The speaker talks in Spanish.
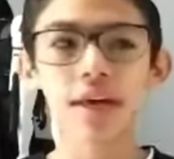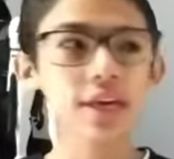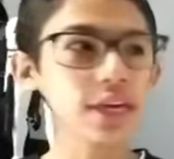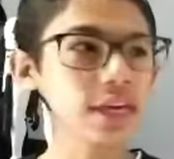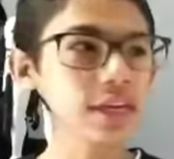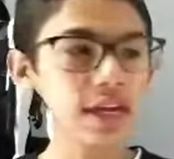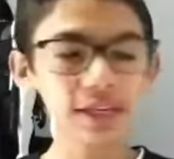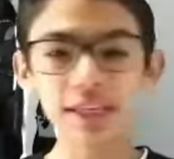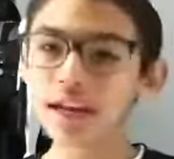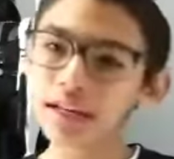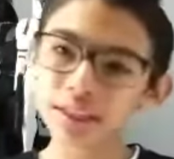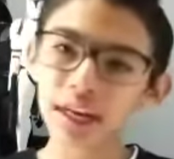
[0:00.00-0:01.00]
Y
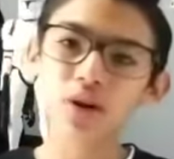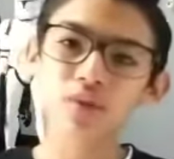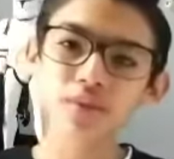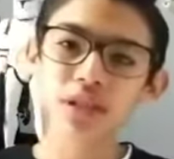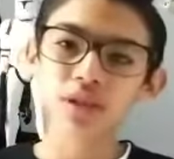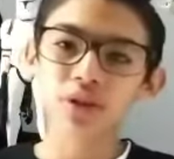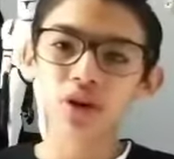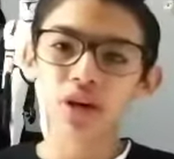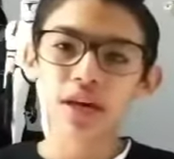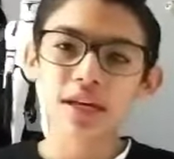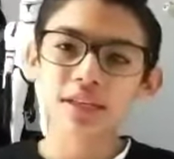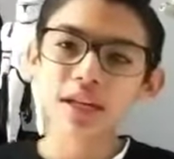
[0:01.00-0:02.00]
aquí les traigo mis
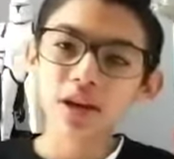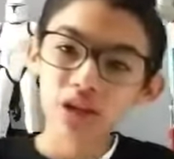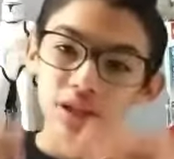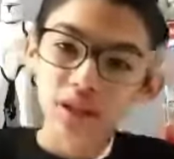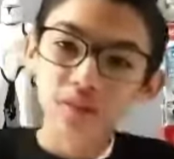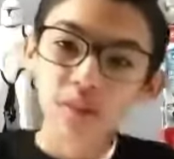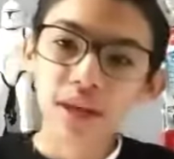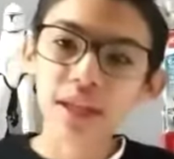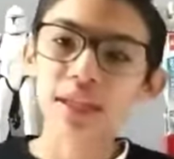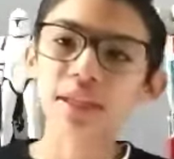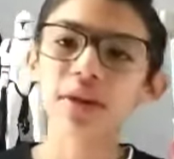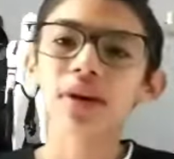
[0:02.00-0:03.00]
teorías y las
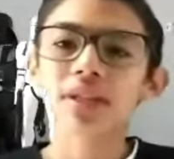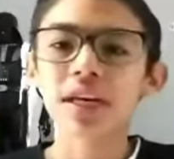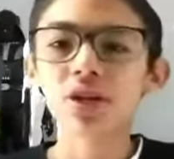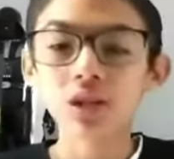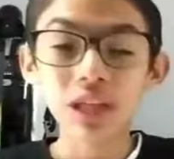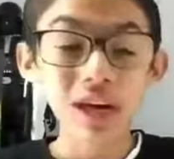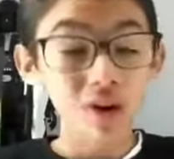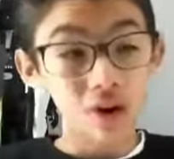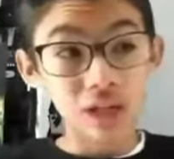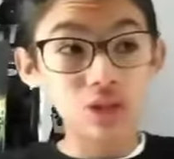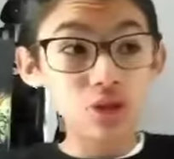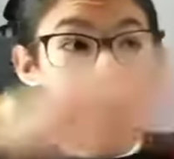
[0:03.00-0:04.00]
expectativas que yo tengo,
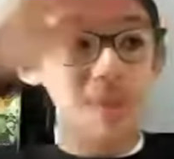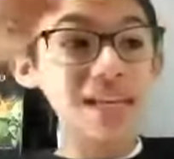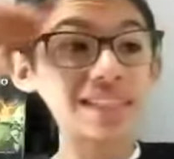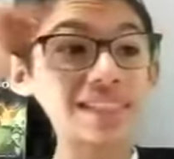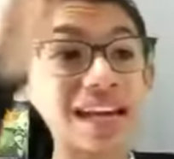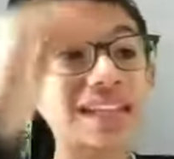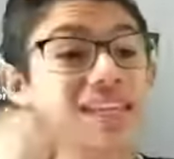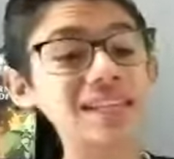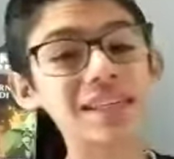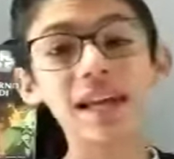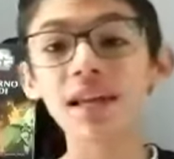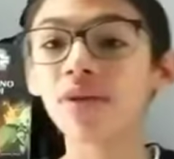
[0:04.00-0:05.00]
que son más
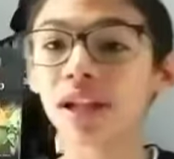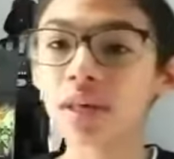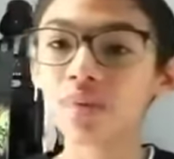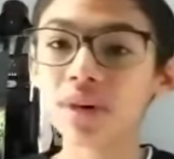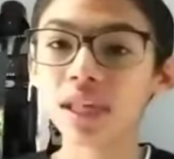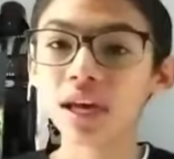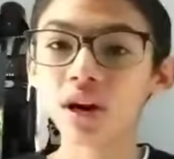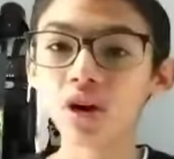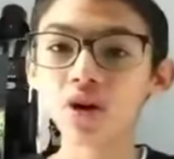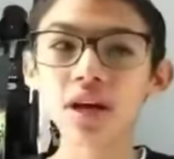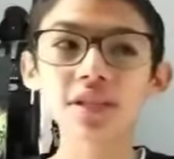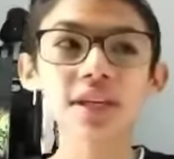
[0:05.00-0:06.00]
altas que el nivel de
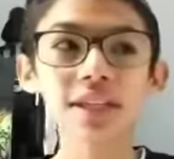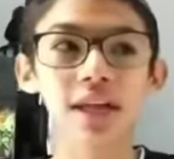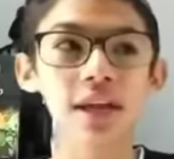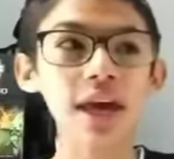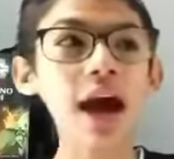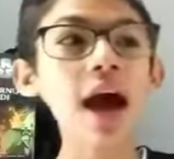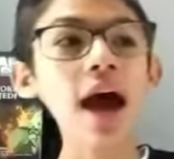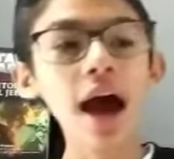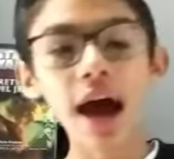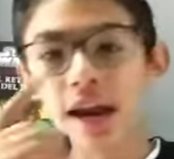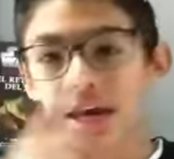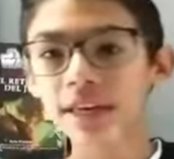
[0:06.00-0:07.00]
glorias que tenía
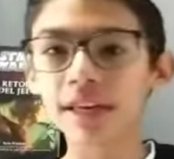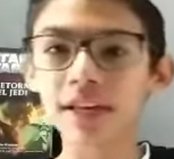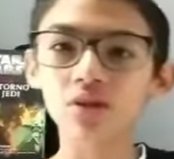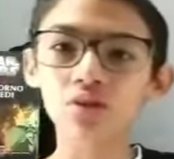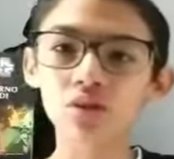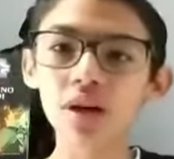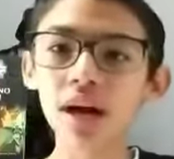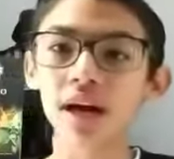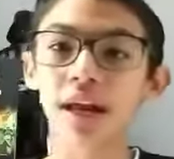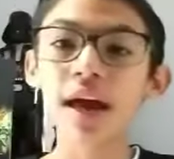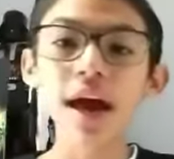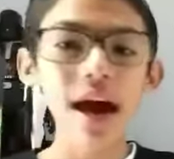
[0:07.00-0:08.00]
Anakin en su
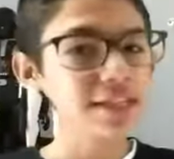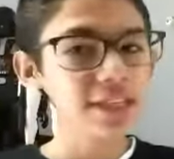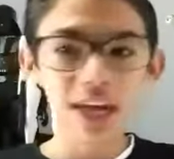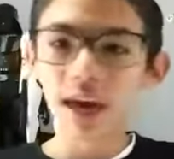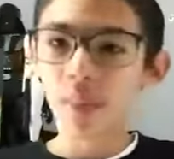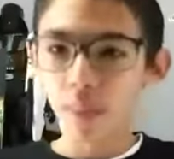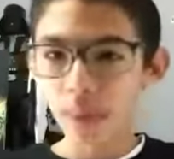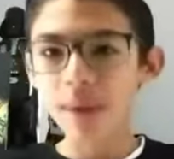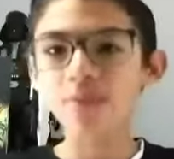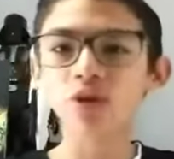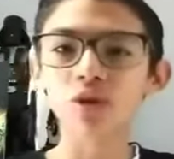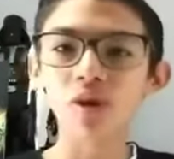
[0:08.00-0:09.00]
sangre. Así que
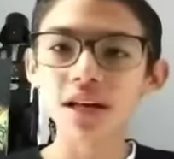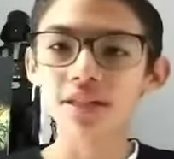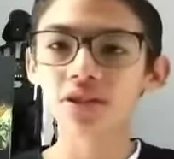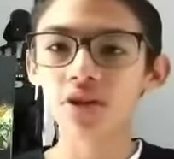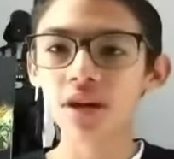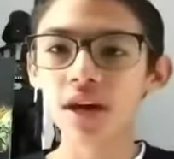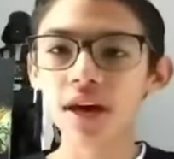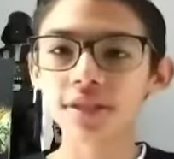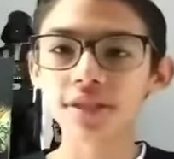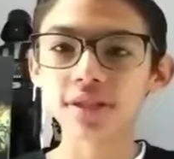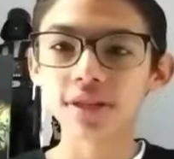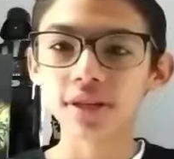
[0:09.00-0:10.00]
vamos con las
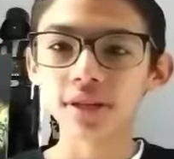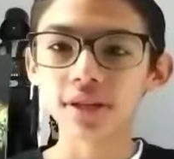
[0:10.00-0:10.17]
teorías.